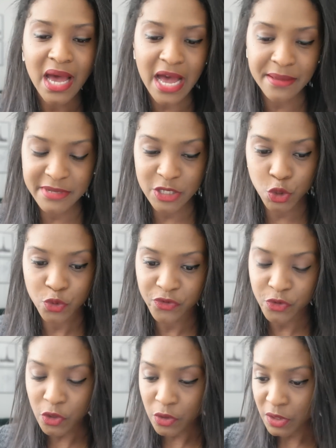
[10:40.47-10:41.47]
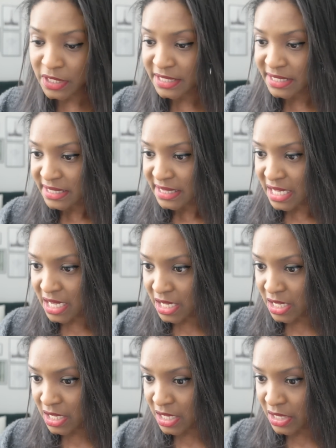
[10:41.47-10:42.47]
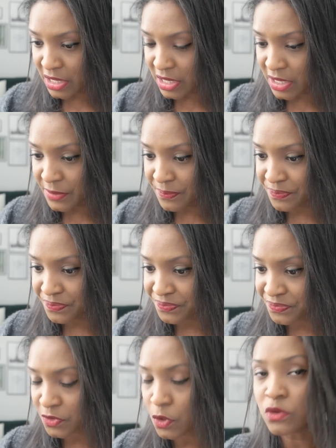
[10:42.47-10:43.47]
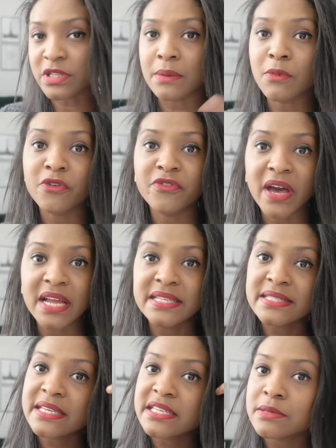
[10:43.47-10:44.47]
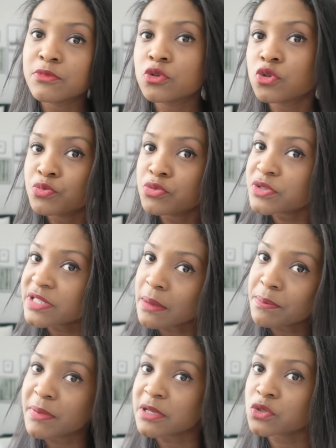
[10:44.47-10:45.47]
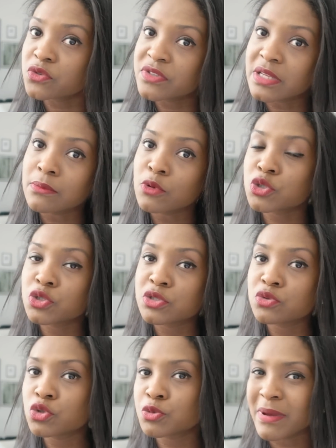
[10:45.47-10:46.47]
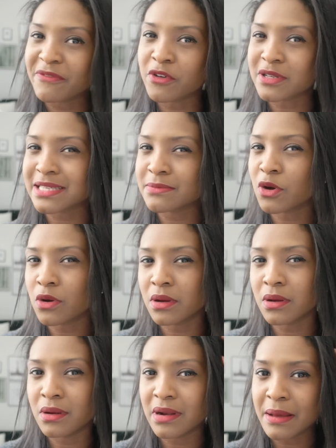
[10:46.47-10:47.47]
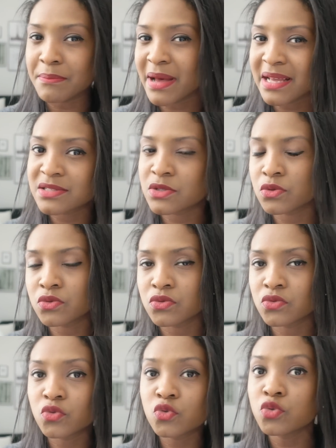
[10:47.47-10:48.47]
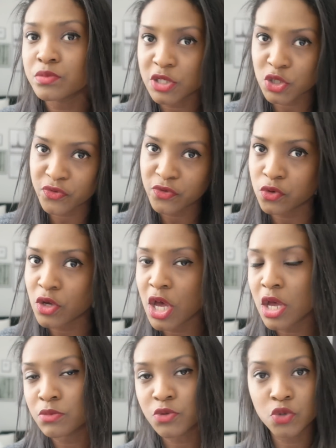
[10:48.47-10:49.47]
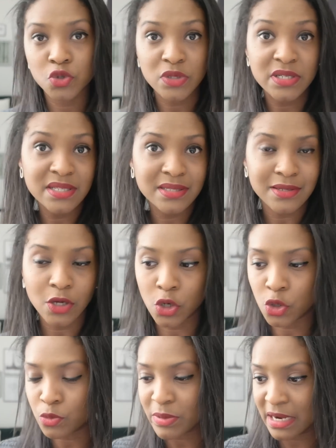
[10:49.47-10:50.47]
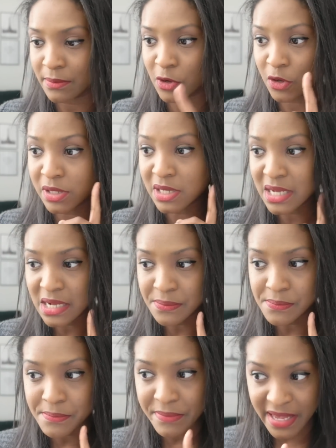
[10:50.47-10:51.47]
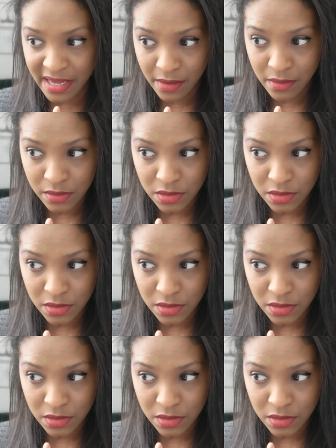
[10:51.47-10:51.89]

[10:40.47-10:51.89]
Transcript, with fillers: à mes cheveux. Euh, contrairement au fer à lisser qui est beaucoup plus simple parce que finalement je ne touche pas forcément euh, la base de tous mes cheveux puisque je lisse globalement. Mais